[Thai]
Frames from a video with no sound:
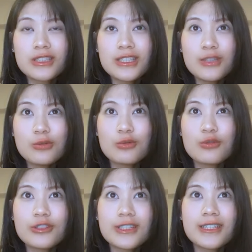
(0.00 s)
ที่ทุกค
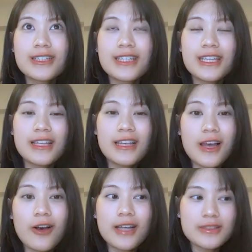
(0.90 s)
นเคยเห็นแล้
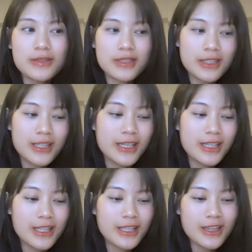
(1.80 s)
ว อาจจะเคยเห็นใน
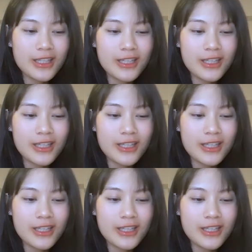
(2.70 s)
เทเตอ